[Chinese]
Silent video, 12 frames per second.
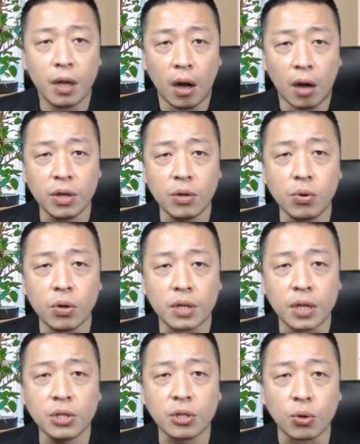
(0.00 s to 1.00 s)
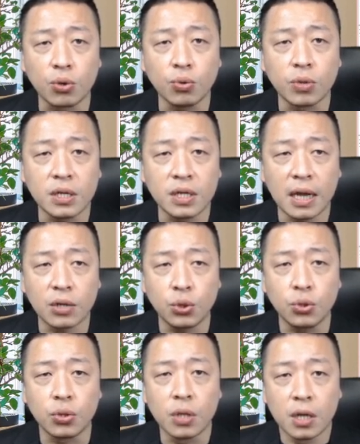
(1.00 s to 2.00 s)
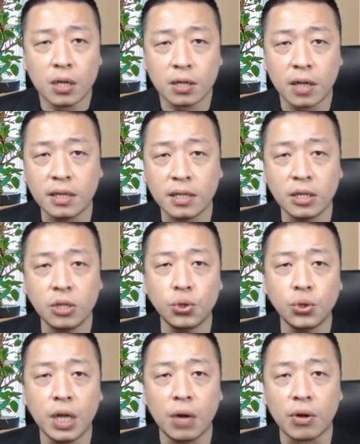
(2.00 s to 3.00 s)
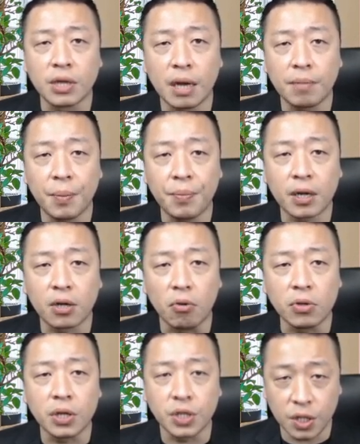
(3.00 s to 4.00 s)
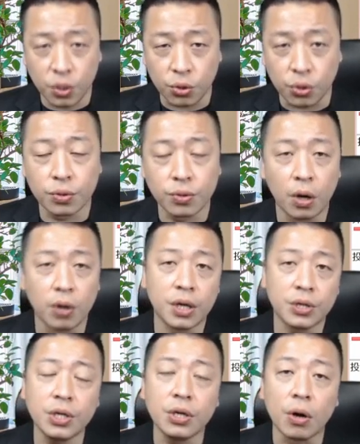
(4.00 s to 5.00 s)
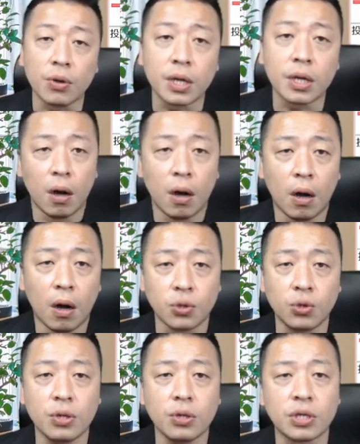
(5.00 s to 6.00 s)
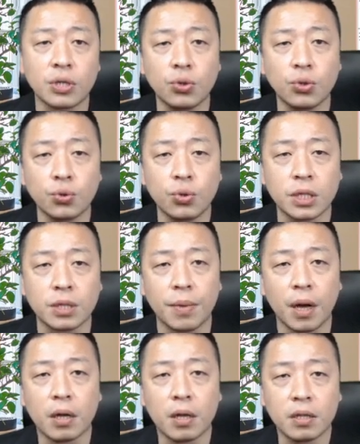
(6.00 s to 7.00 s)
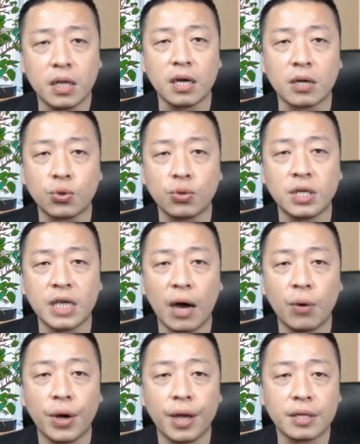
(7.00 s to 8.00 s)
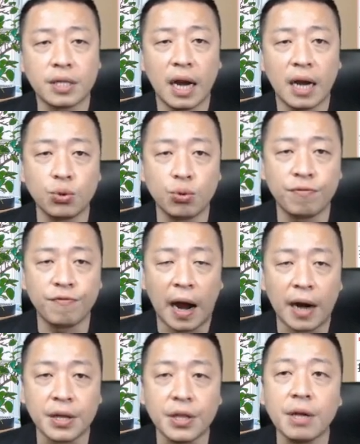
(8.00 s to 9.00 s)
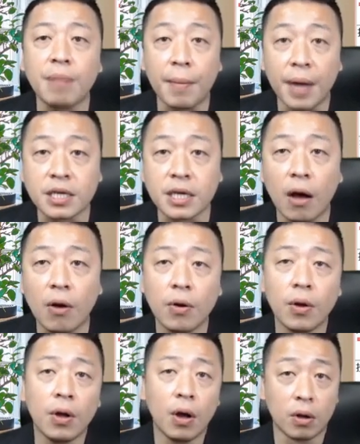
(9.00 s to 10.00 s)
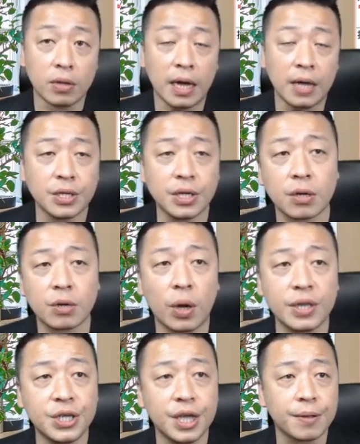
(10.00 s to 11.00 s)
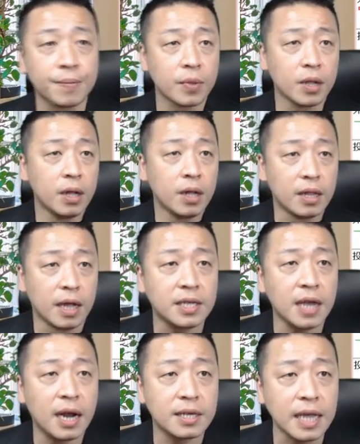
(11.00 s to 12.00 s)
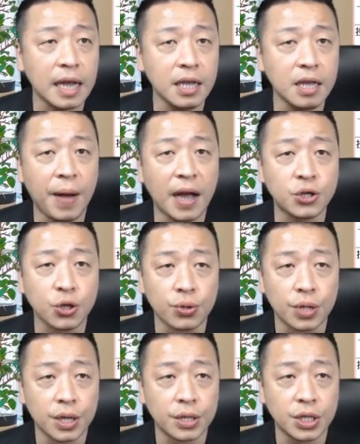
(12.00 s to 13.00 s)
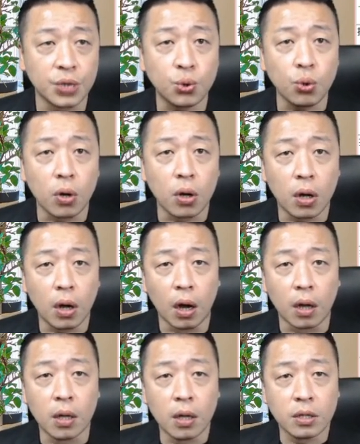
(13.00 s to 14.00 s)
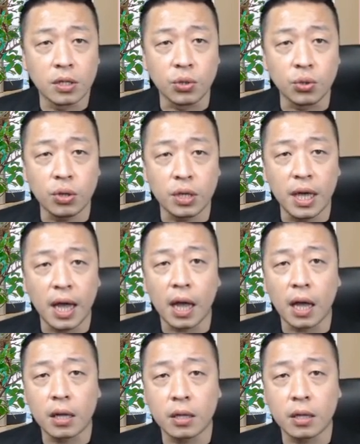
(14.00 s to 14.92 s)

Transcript: 哦，那如果能守住，能上去，那它继续再往上慢慢攻的几率，哦，也是有的。哦，所以就持续注意什么？第一个注意价位，再来注意法人的买卖操哦，大概是这个关键。来，再来三一八九的紧缩。哦。紧做一样，